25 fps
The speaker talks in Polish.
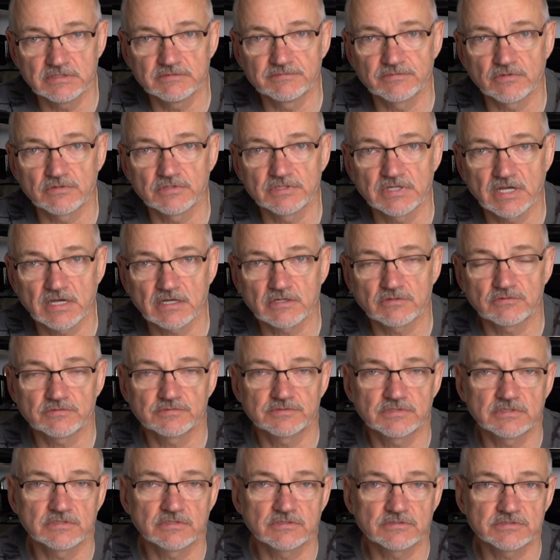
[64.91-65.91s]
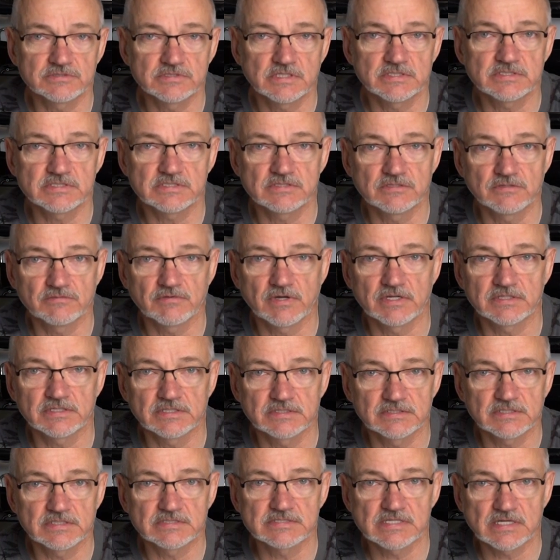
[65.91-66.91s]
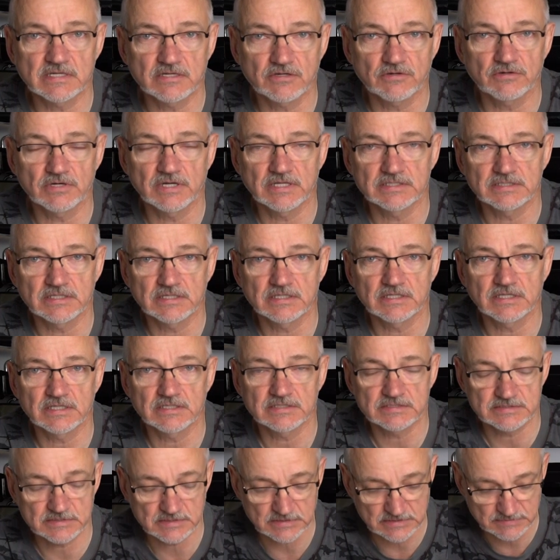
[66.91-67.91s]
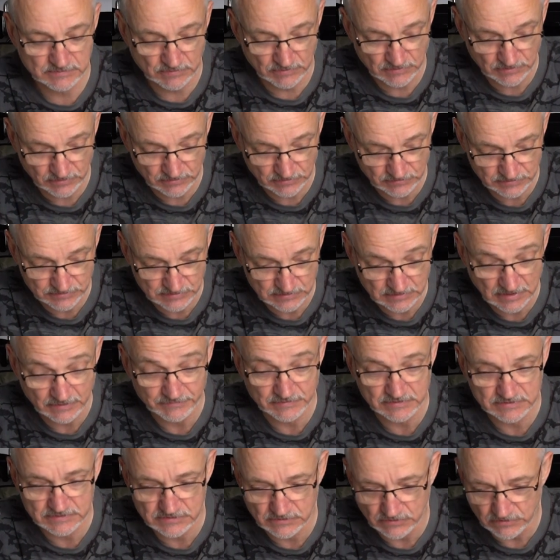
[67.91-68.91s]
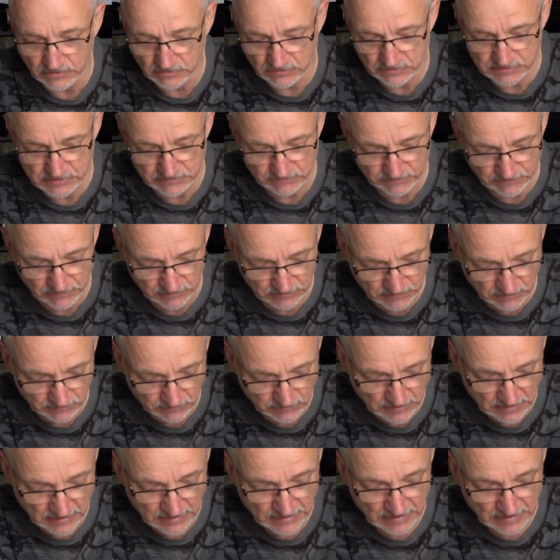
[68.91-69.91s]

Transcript: i wolniaków, tylko zdecydowanie te zakola takie ze spokojną, nawet stojącą wodą.